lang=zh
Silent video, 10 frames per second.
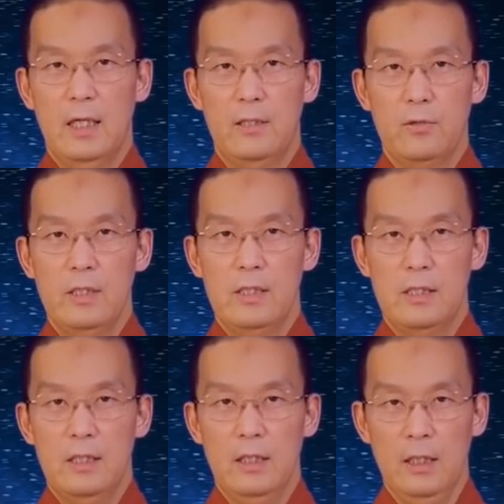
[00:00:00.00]
好，所以
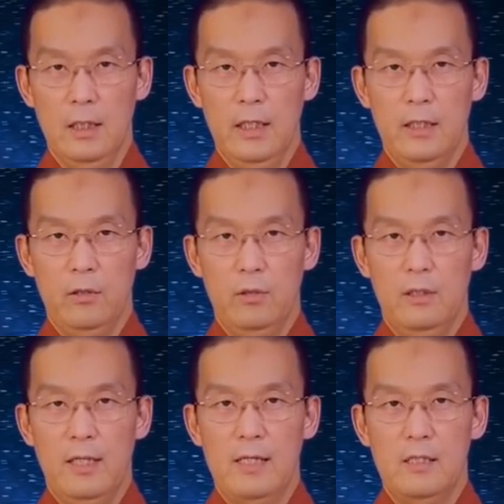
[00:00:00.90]
只是一念对
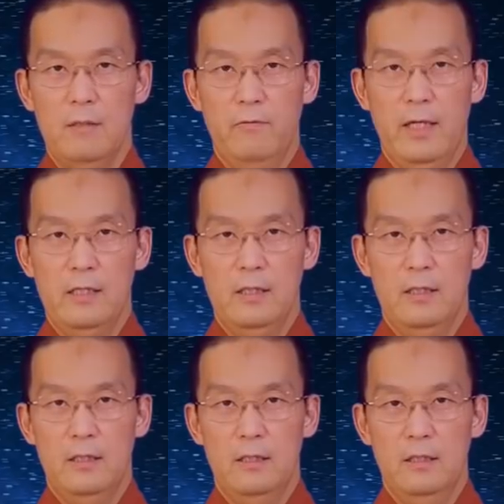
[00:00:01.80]
大圣发
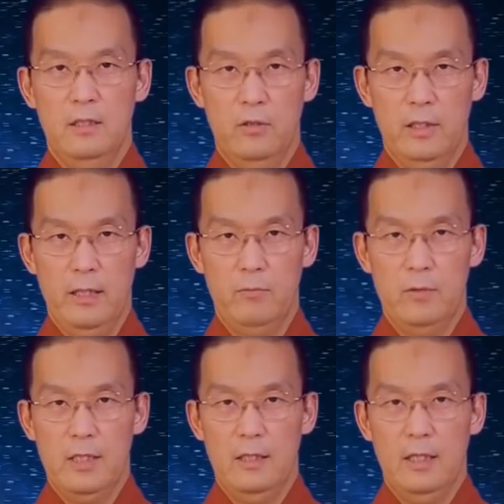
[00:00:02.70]
心的希求、仰
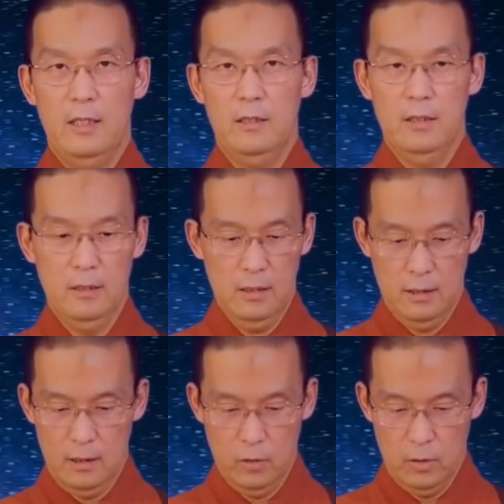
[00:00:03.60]
慕、赞叹啊，那个其
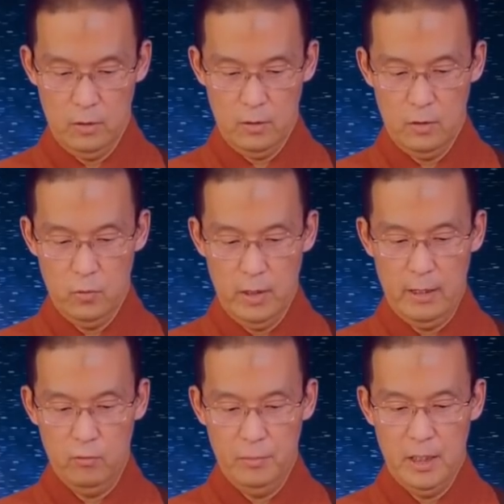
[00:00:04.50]
实功德就是无
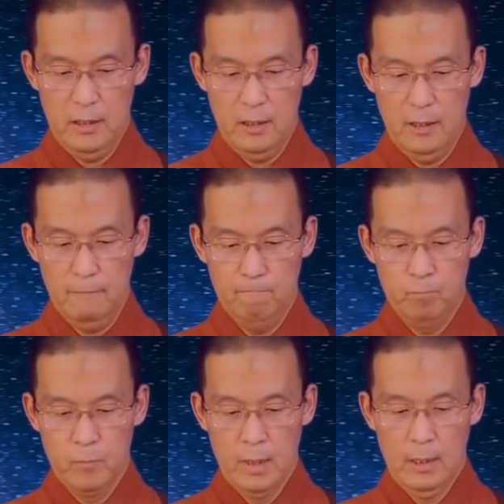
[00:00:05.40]
量无边的哈。
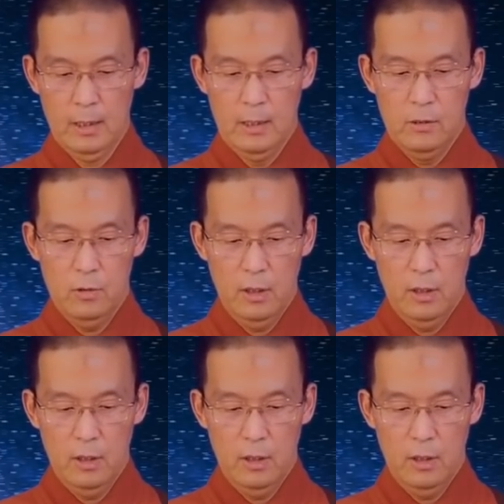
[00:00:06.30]
所